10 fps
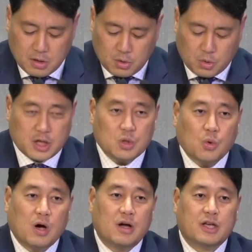또
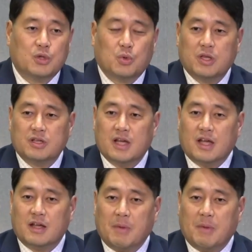기도가 기도를 했는데